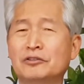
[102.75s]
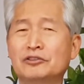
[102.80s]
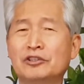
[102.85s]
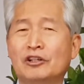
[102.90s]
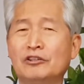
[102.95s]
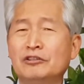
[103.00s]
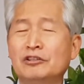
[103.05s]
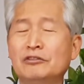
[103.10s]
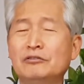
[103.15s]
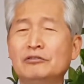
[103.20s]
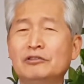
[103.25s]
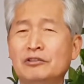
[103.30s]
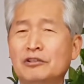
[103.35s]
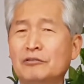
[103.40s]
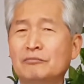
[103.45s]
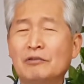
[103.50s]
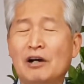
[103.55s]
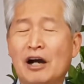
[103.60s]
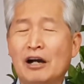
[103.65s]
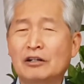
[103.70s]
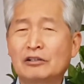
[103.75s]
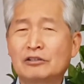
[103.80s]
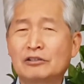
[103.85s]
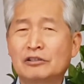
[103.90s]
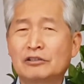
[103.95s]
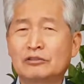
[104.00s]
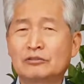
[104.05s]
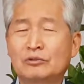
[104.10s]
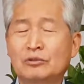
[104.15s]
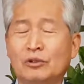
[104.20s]

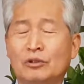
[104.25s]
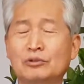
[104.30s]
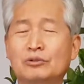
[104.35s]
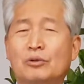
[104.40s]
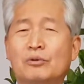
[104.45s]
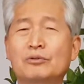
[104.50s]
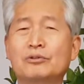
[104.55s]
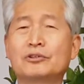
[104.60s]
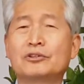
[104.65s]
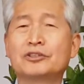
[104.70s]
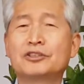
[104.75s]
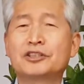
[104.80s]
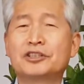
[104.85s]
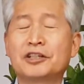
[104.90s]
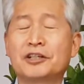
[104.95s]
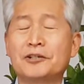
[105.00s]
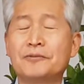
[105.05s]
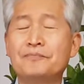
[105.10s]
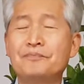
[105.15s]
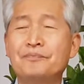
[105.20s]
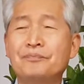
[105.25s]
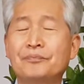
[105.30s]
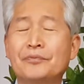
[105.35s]
선악도 동시에